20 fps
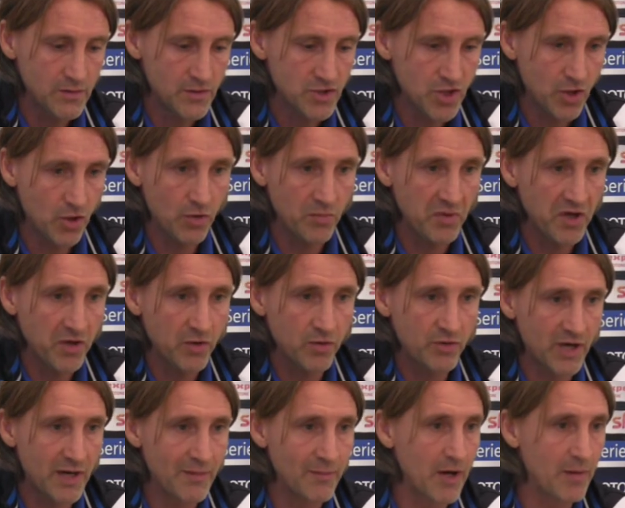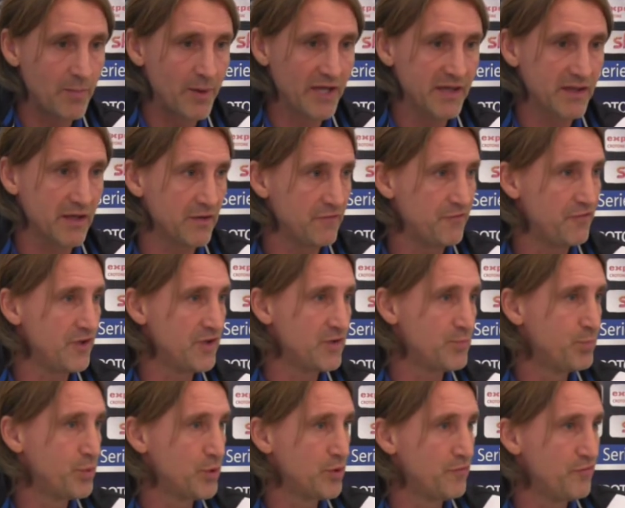Sì, secondo me incontriamo la parità diffi
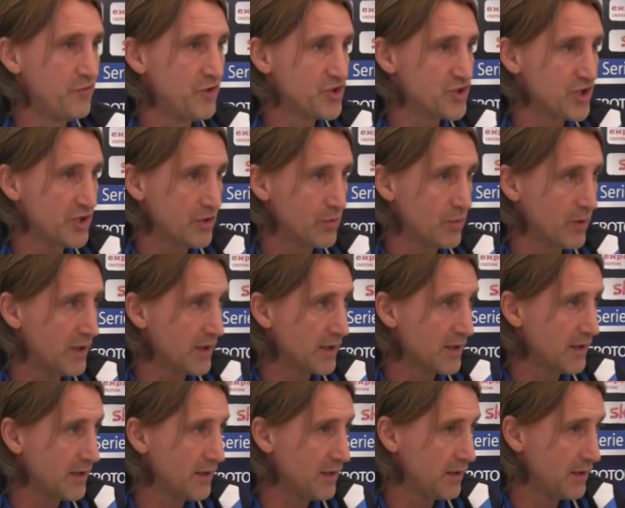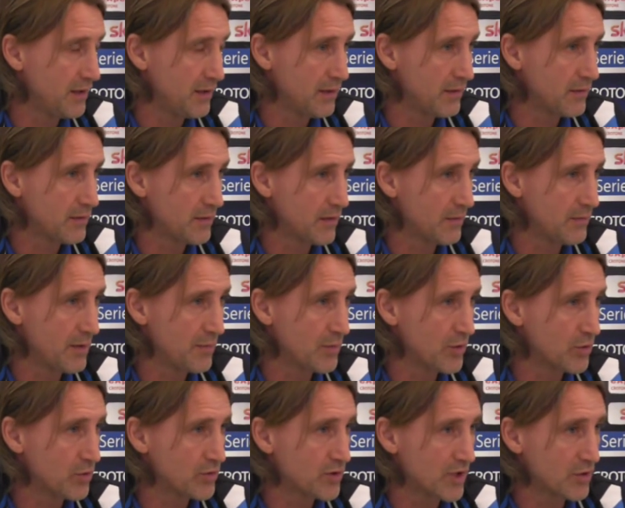più difficile di quelle che abbiamo
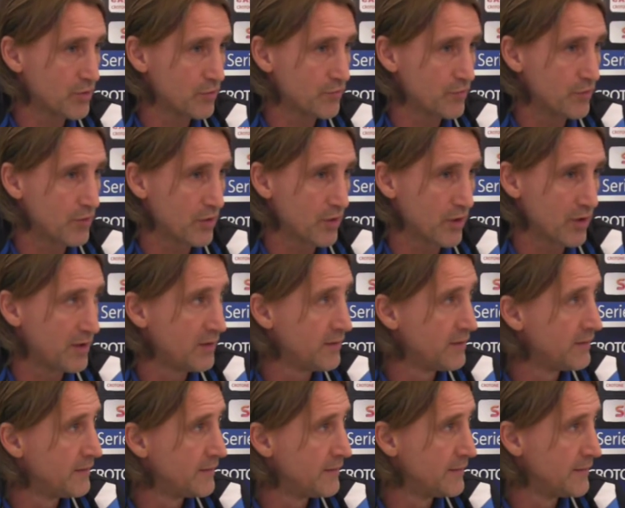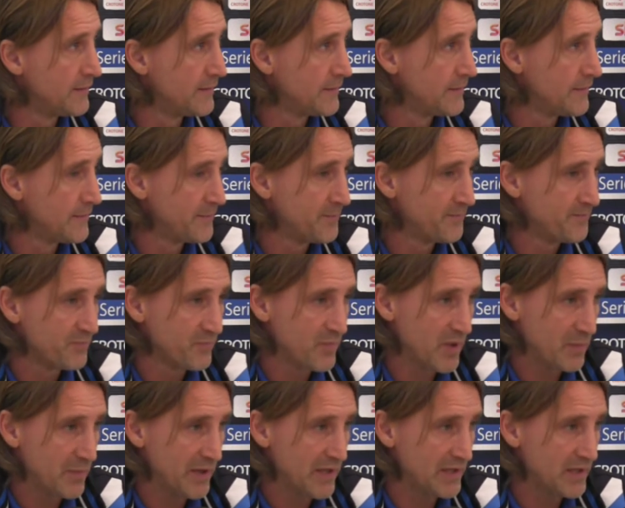incontrato finora.
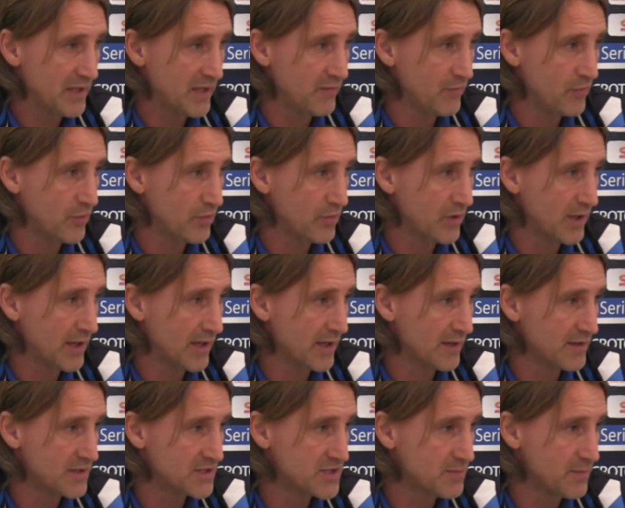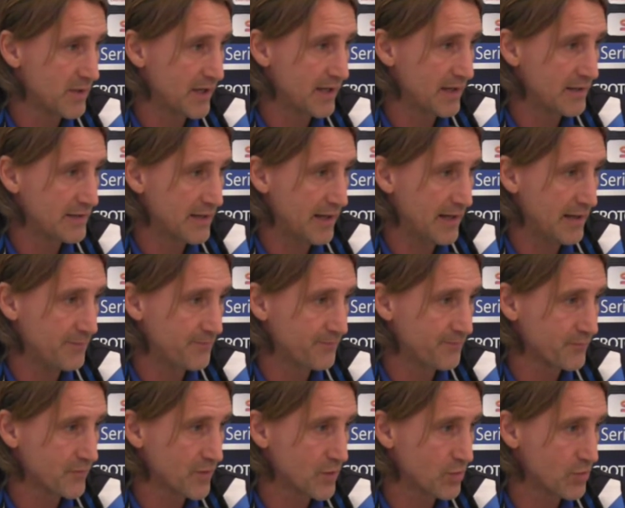Per me il Chievo è una grandissima realtà,
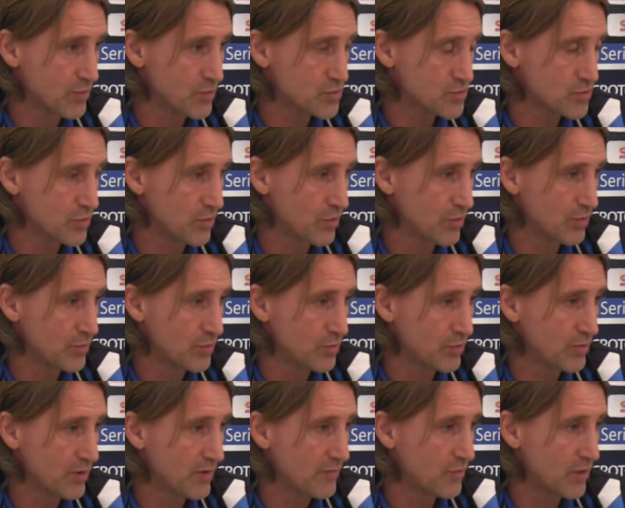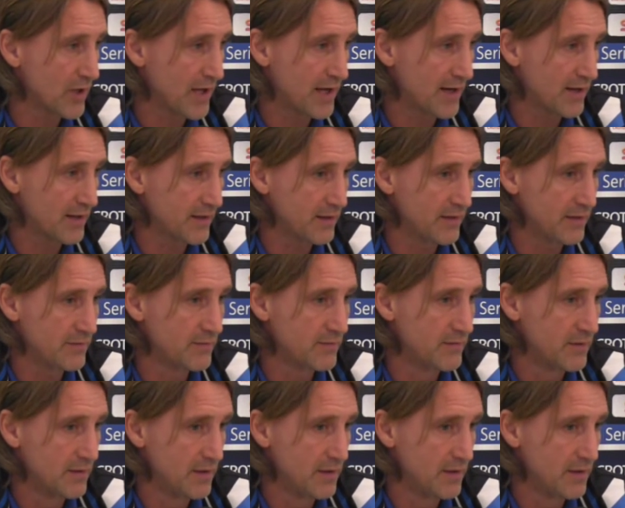conosco il loro modo di lavorare